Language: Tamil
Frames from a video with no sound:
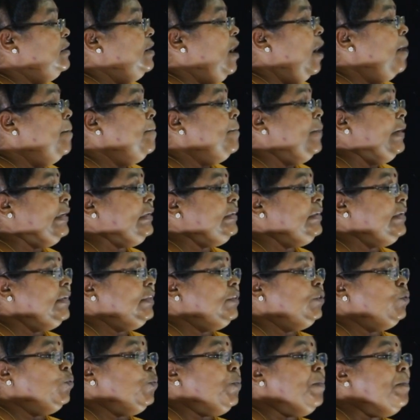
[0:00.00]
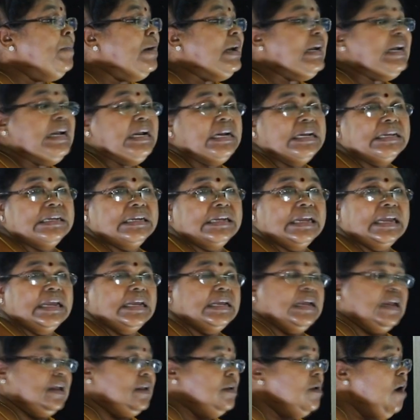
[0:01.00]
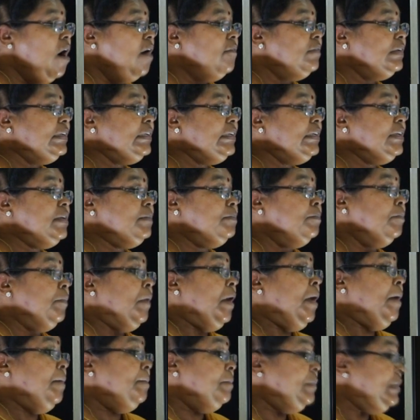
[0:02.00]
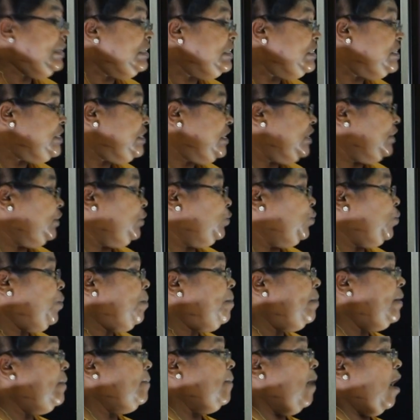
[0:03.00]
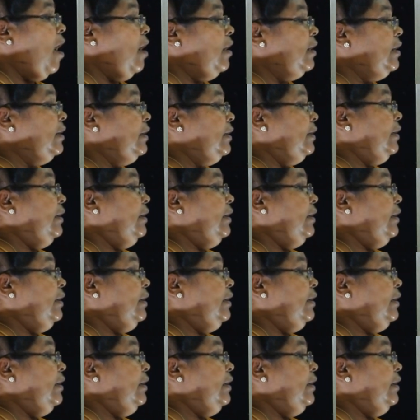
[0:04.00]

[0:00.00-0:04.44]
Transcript: நாம் பட்ட துன்பங்களுக்கு எல்லாவற்றிலும் மிஞ்சிய துன்பமாக